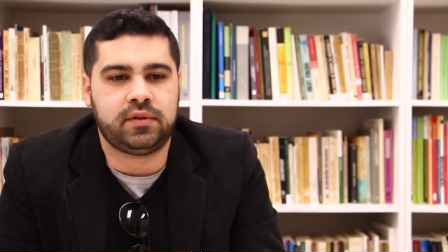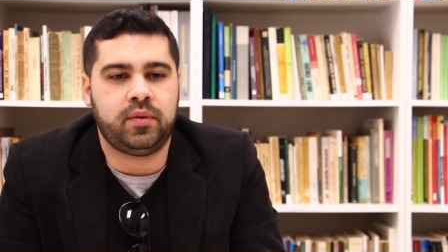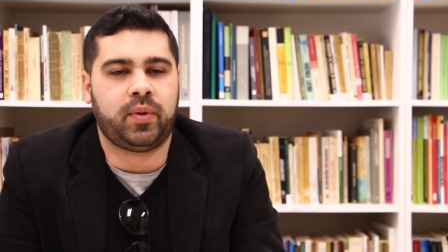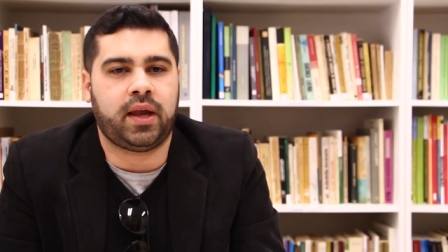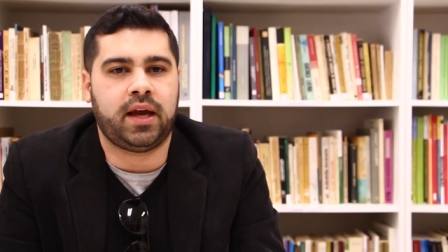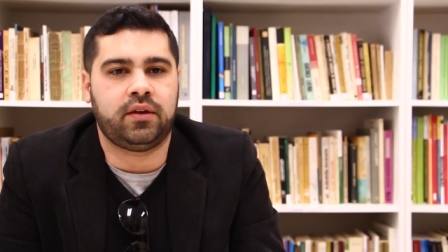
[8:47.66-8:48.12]

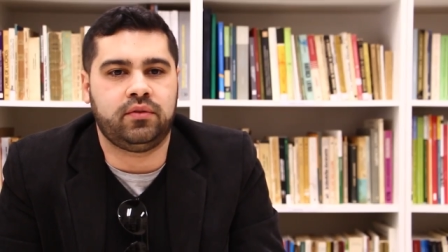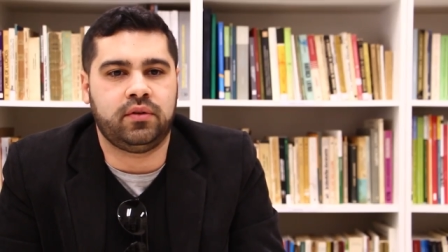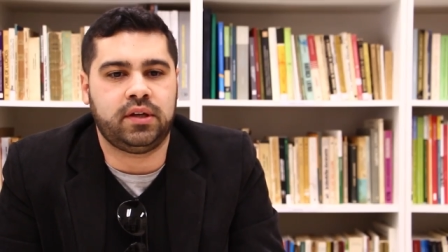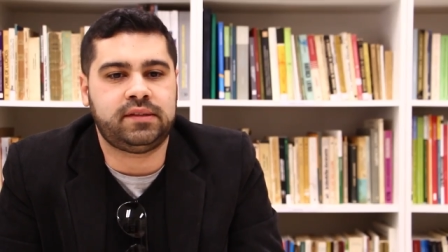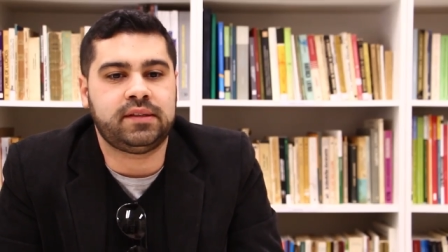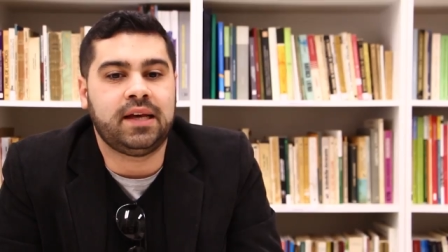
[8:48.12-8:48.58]

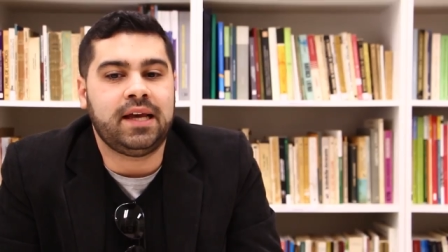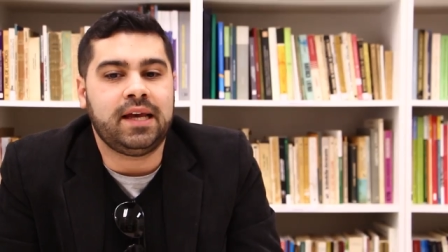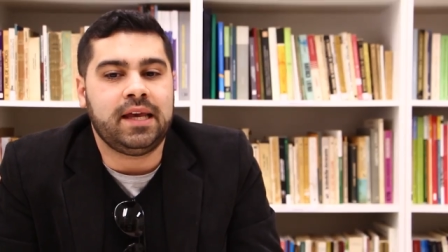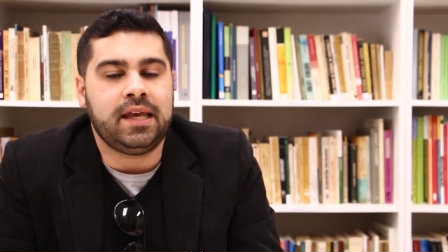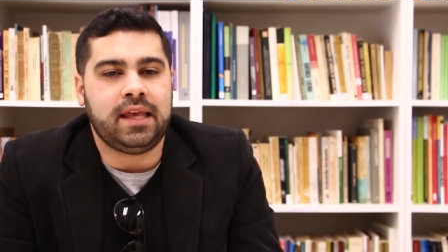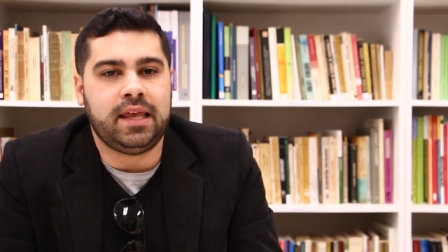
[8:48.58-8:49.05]
empregadores.
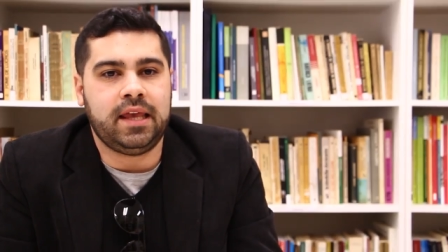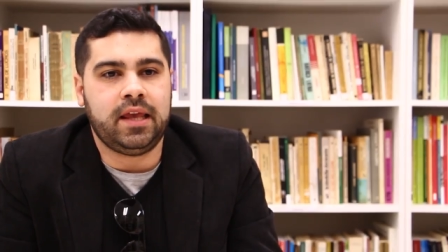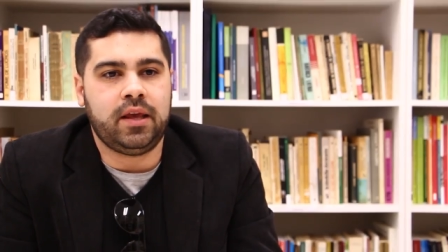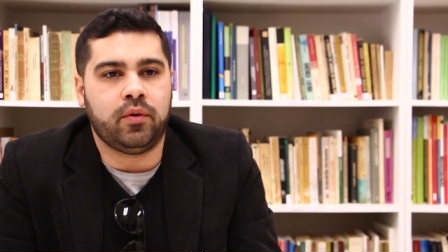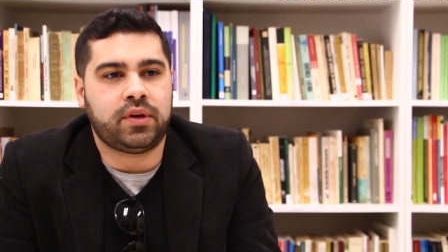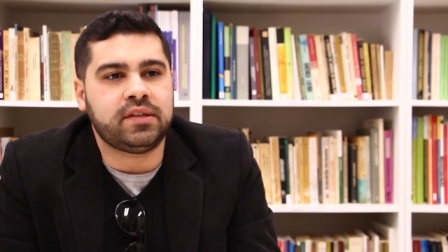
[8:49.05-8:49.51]
E
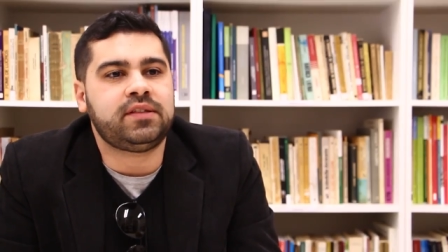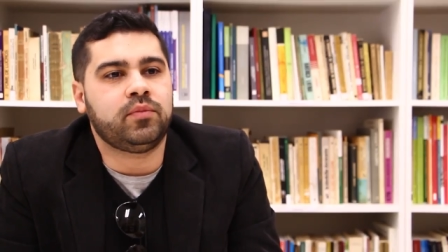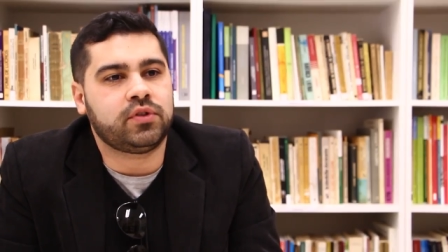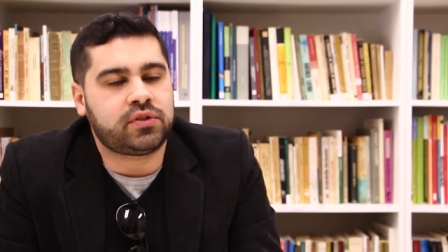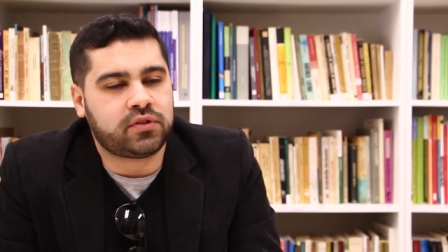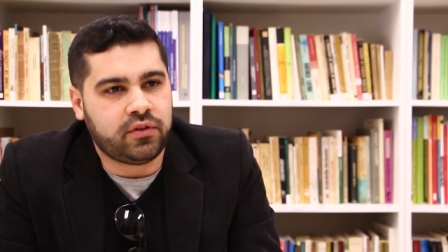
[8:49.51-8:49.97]
o que se
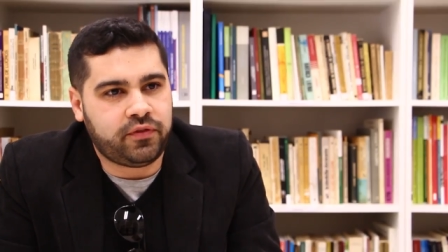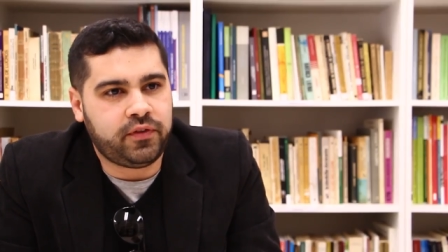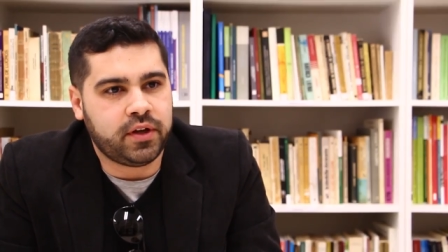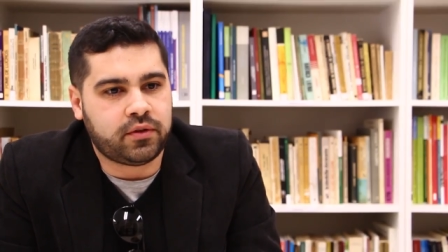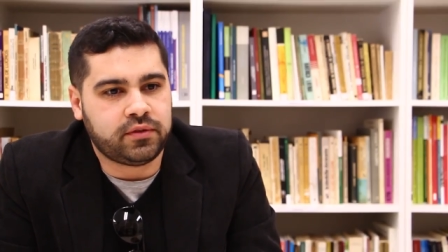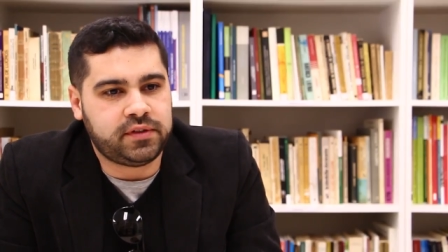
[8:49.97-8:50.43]
mostrou foi,
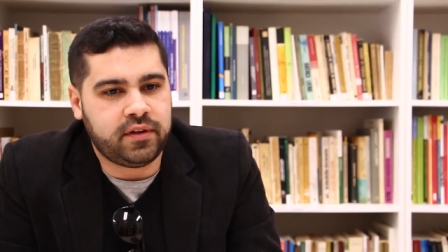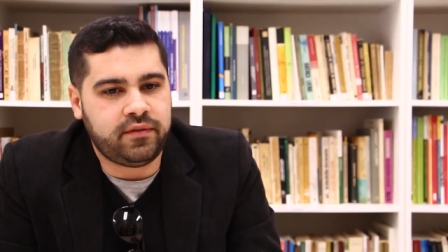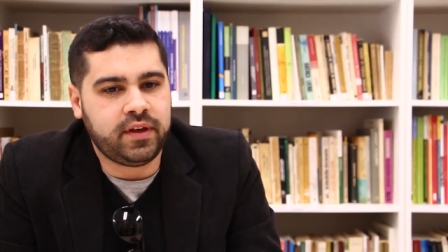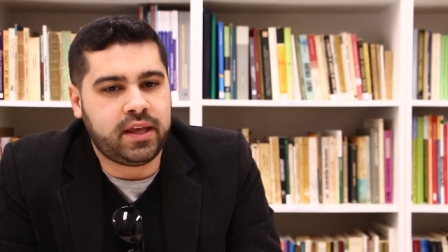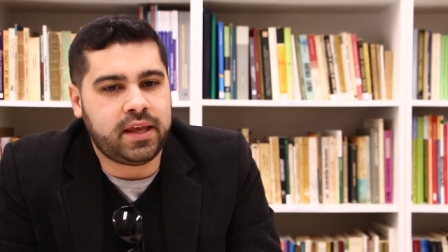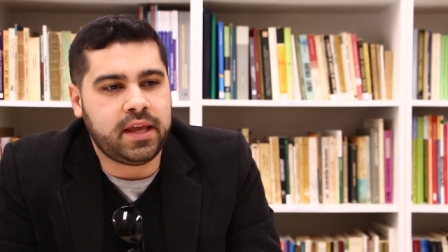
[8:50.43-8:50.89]
inclusive,
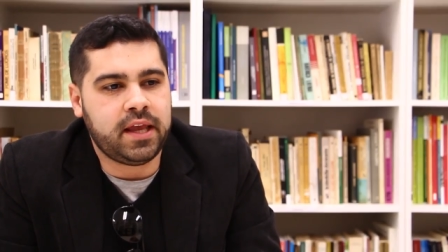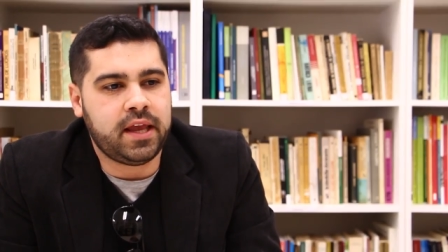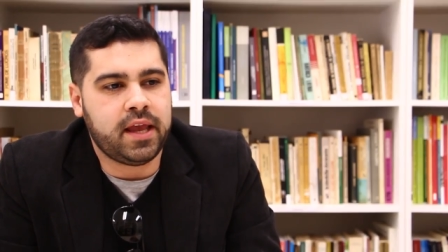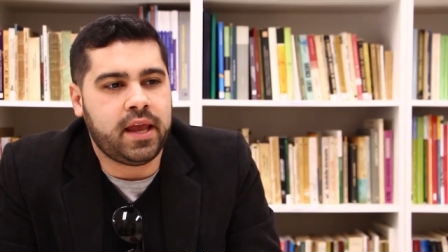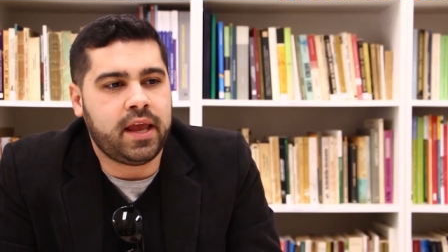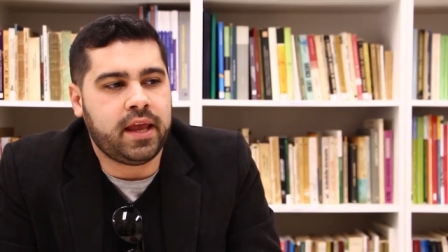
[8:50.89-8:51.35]

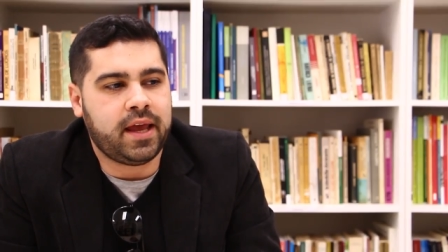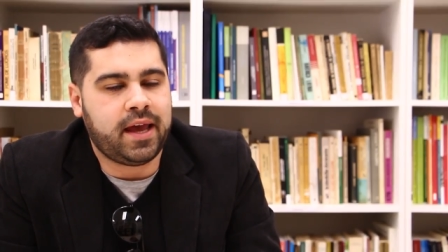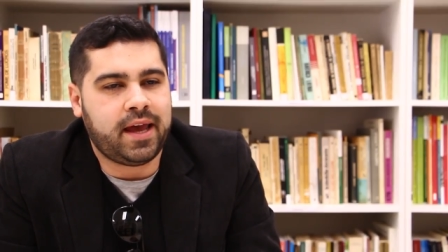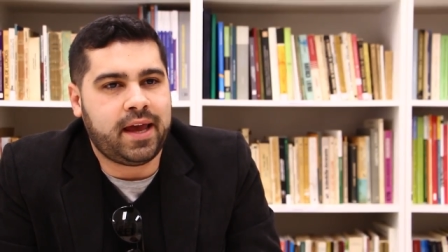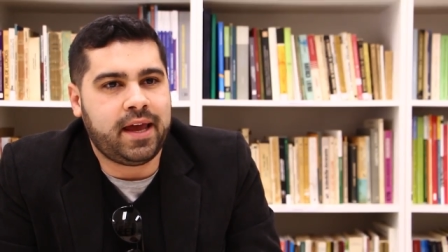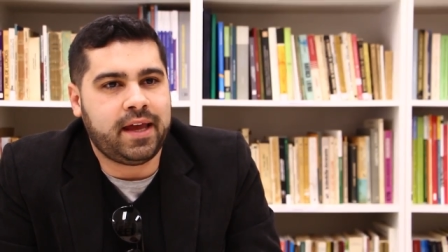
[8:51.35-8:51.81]
que
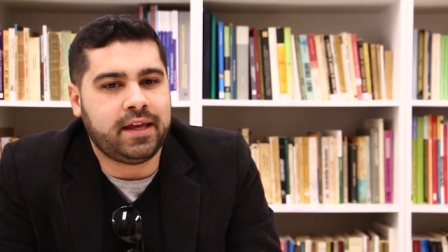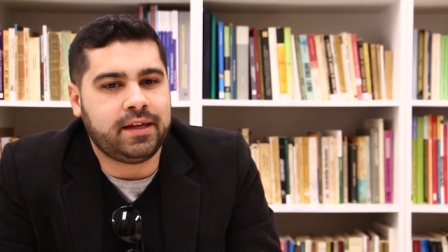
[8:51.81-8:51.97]
é,